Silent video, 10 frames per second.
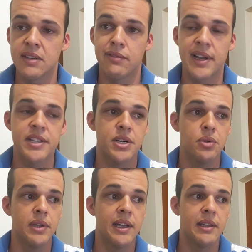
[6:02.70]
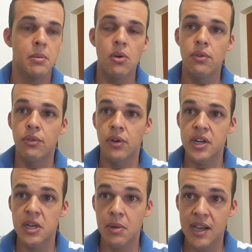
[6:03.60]
vai te ajudar, tá bom?
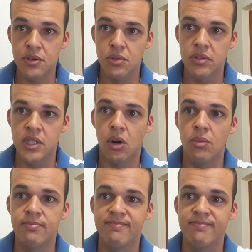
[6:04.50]
Forte abraço, tchau!